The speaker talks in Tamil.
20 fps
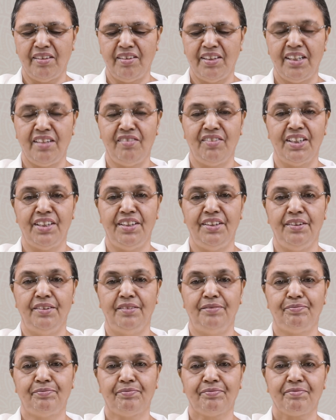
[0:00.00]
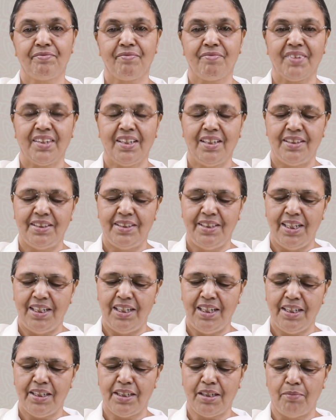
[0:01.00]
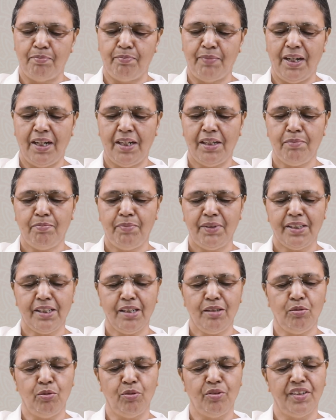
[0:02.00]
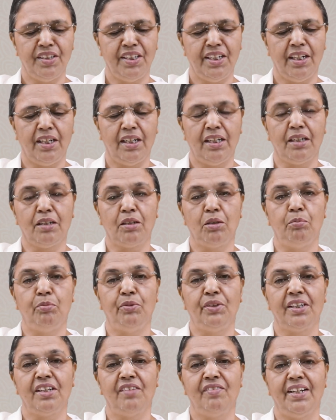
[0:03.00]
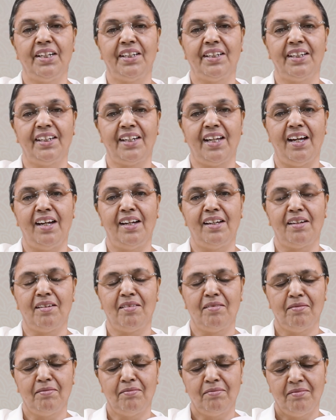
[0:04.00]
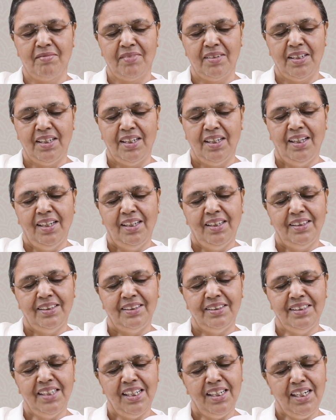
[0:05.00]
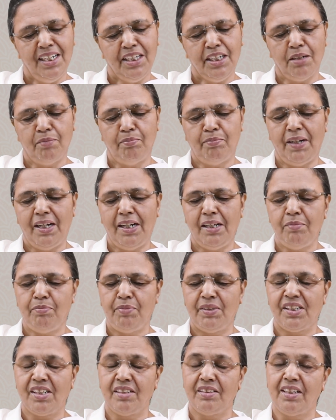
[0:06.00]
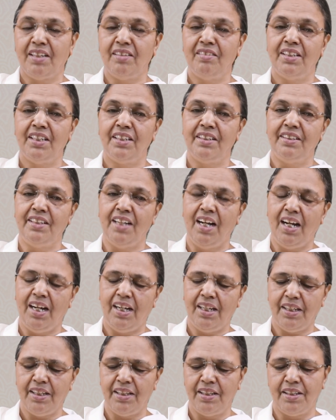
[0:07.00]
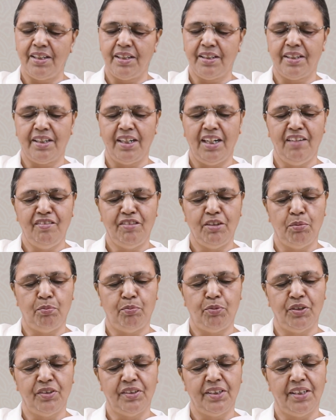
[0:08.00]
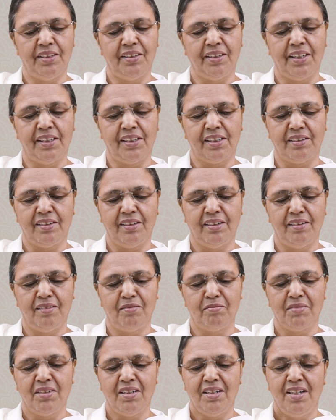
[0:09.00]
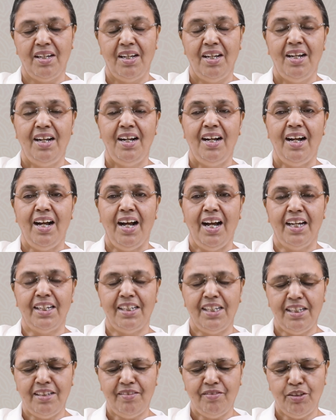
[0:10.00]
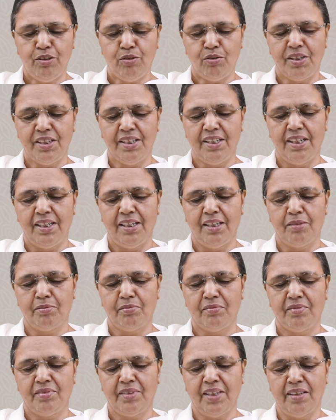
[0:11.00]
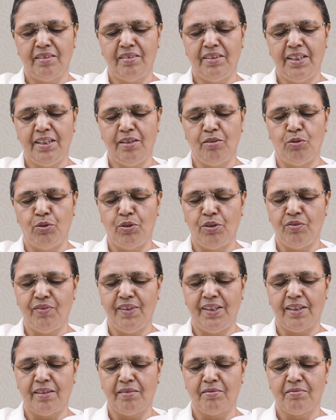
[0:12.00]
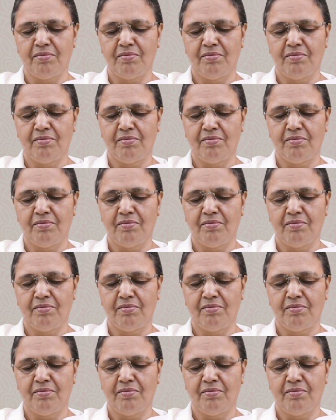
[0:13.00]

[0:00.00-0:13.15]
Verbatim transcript: தந்தை வந்து எல்லைக்கு பார்ப்பட்ட குழந்தைகளுக்கு புரிய வைக்கிறார் எல்லைக்கு பார்ப்பட்ட தந்தை யார் என்ற கேள்வி இப்போது எழுகிறது அனைவருடைய தந்தை ஒருவர்